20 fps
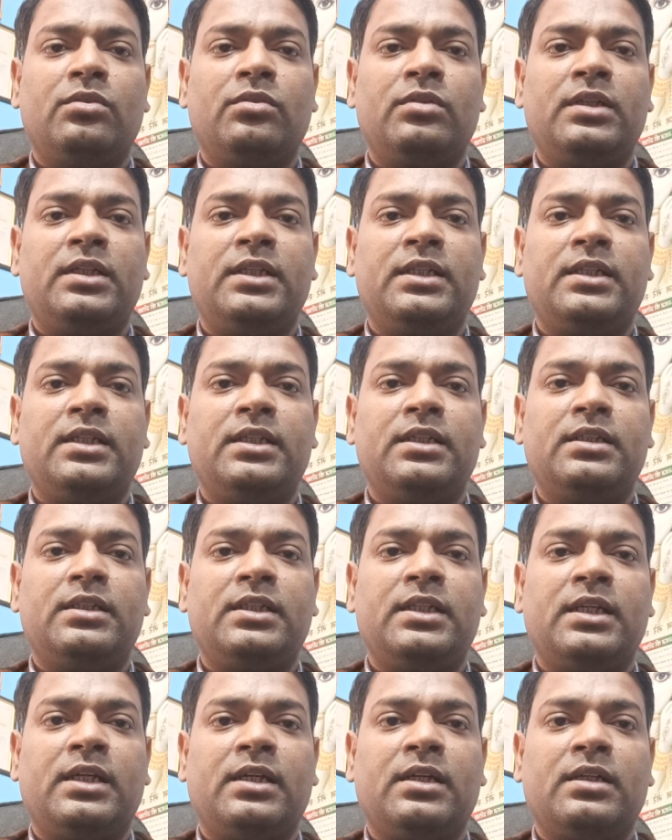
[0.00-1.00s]
होने के
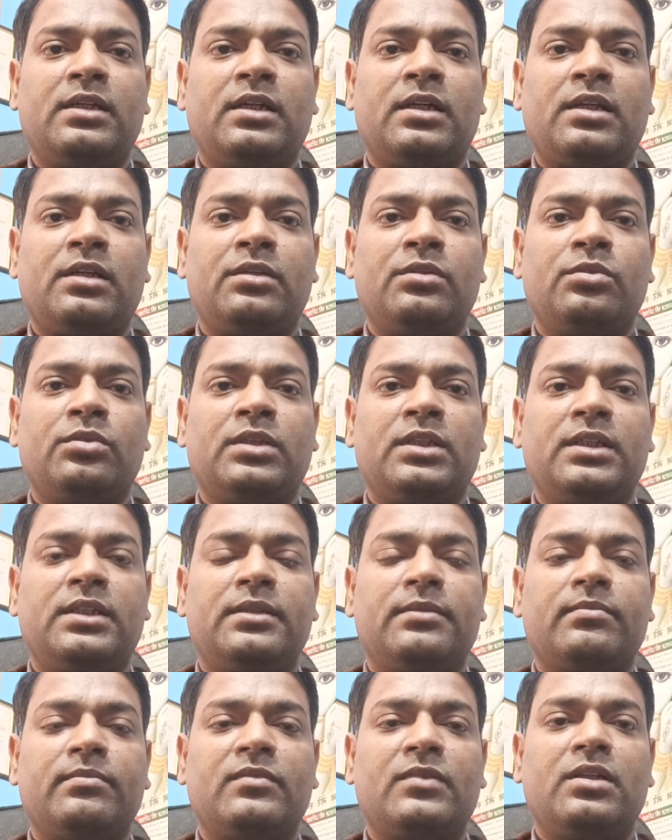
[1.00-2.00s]
क्या कारण होते
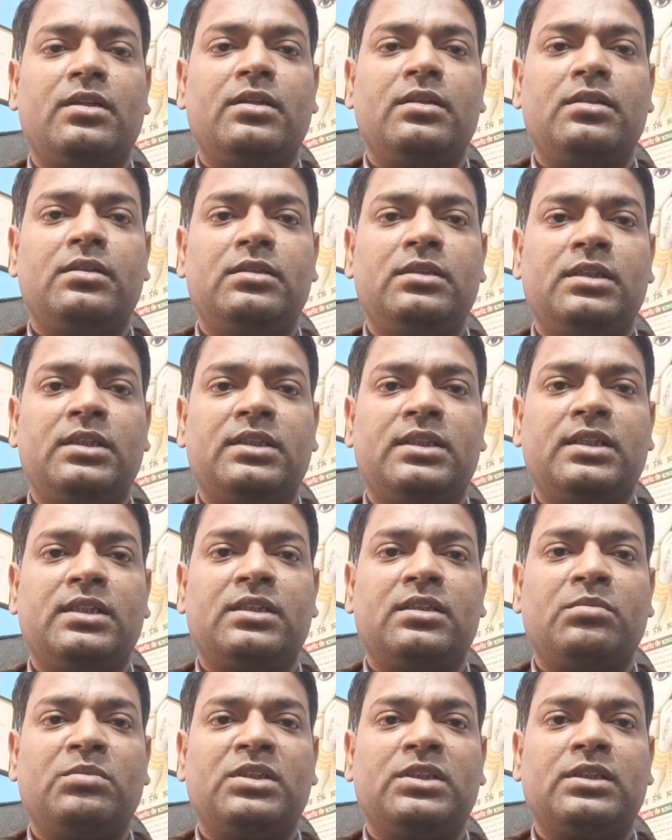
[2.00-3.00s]
हैं जिसे
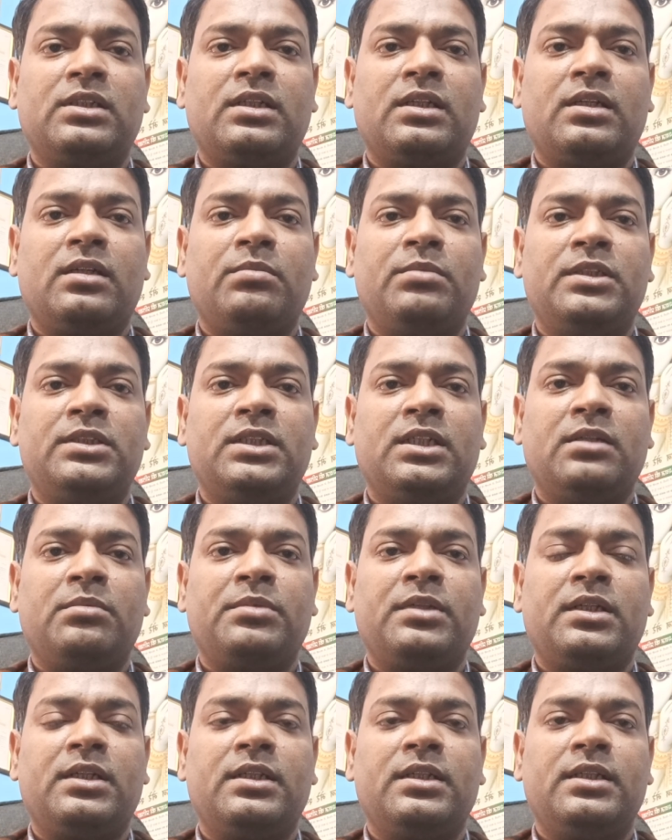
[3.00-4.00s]
समझकर आप बचाव
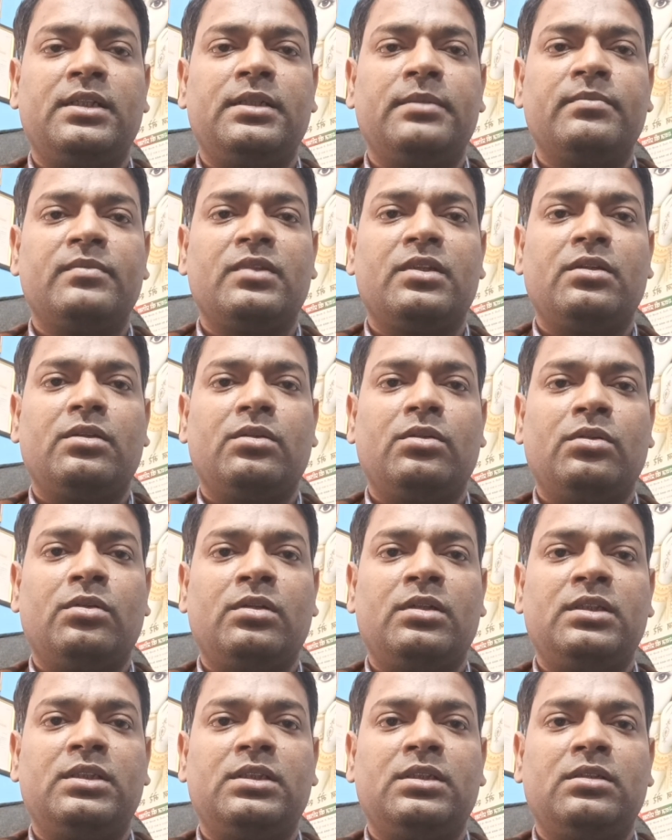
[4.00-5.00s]
करेंगे
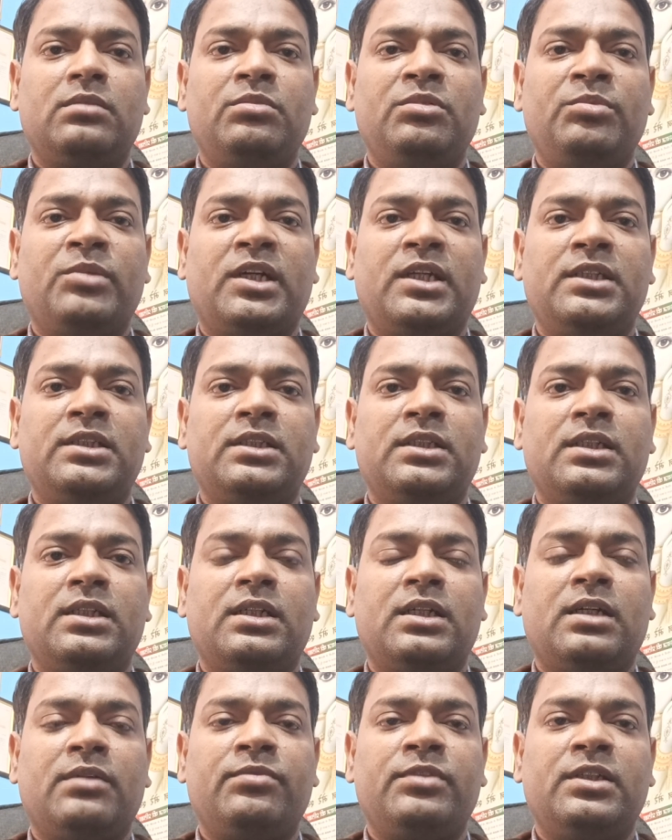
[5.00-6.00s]
और इस बीमारी से
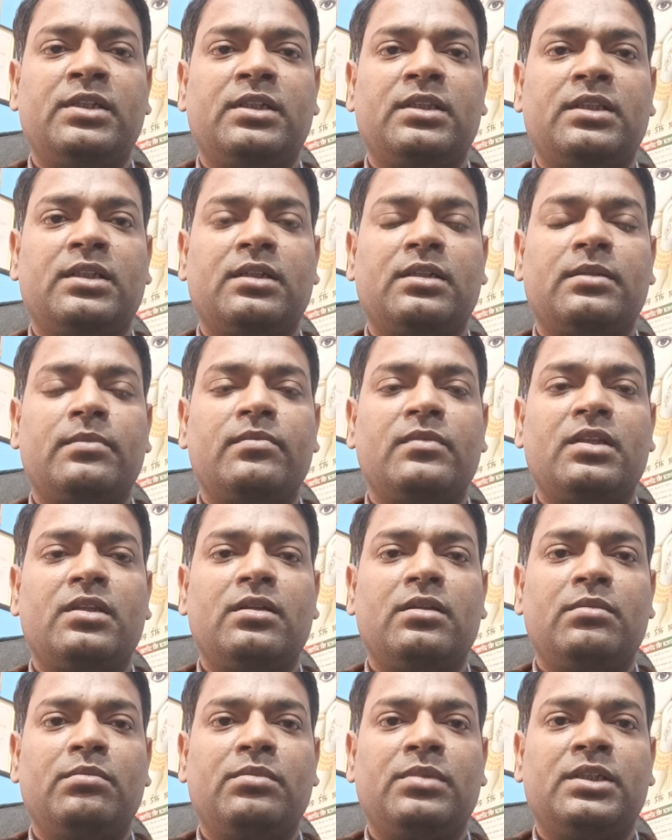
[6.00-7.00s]
काफ़ी हद तक
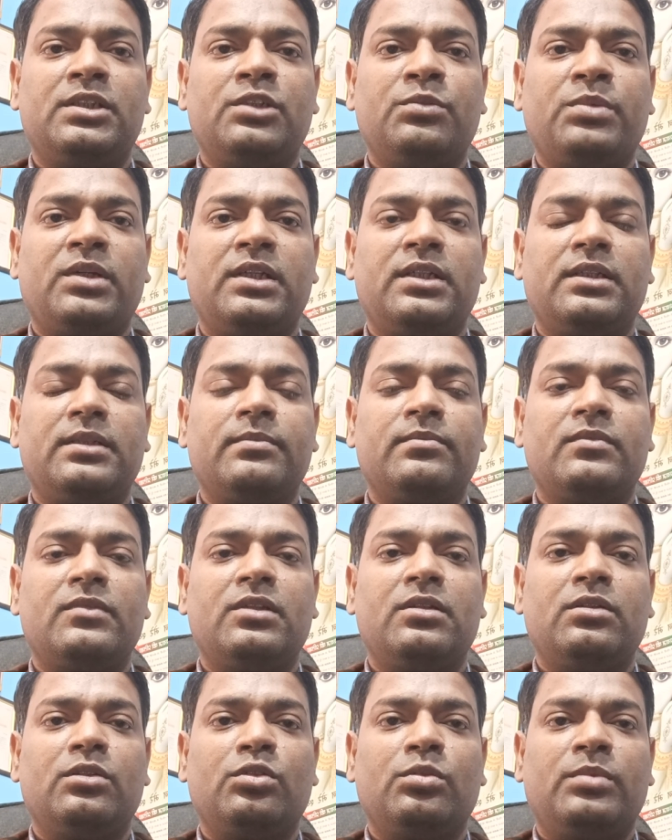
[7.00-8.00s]
बच पाएँ
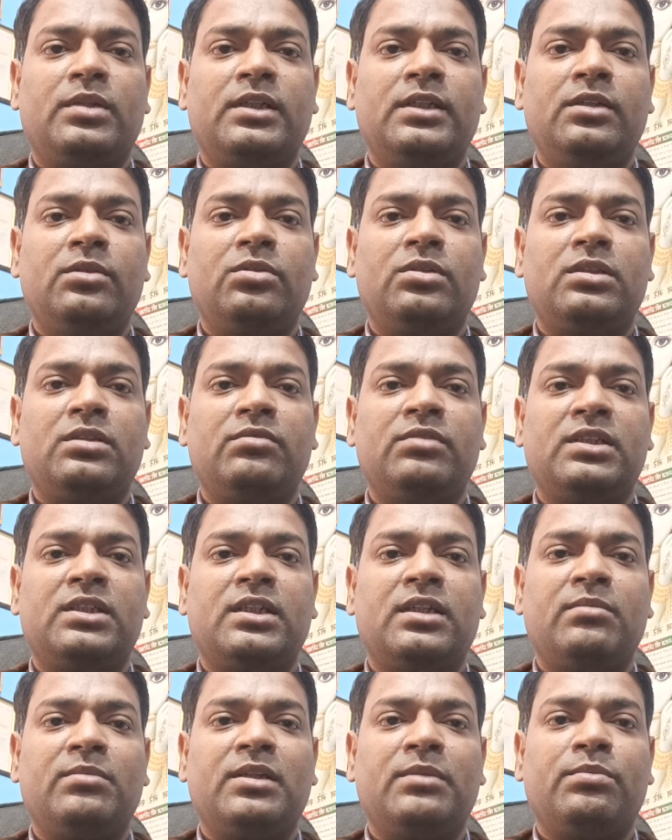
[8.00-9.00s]
तो भाइयों इस
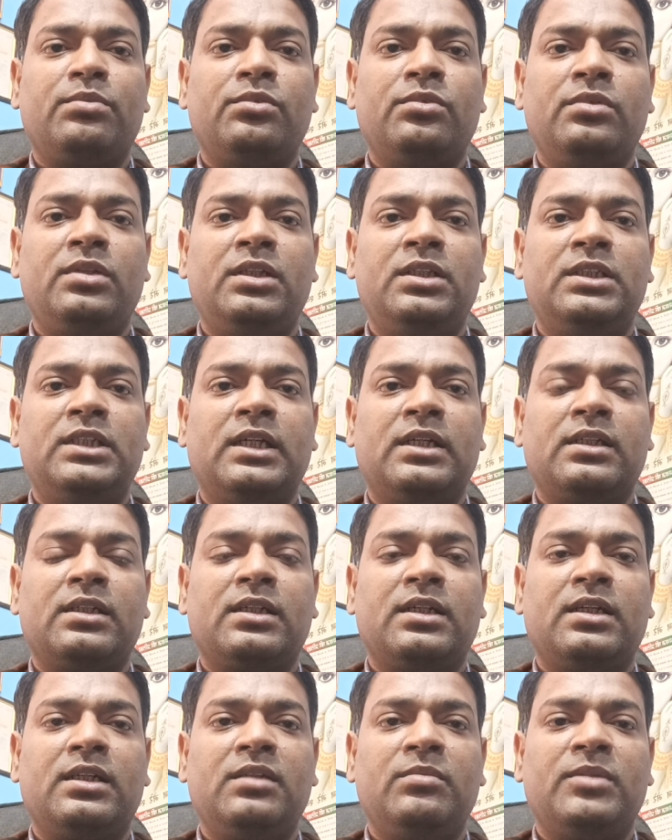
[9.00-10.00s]
विषय में पूरी
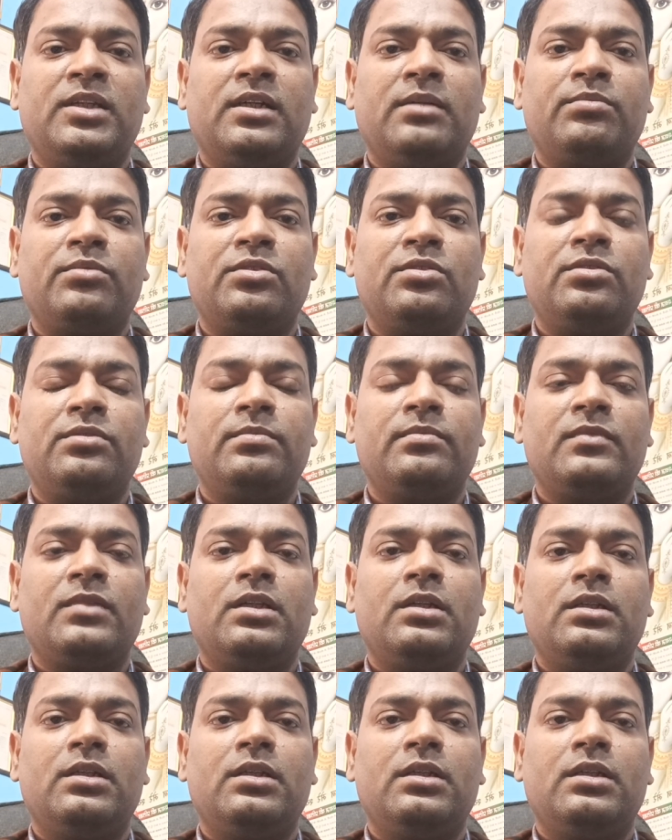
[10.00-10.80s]
जानकारी मैं आपको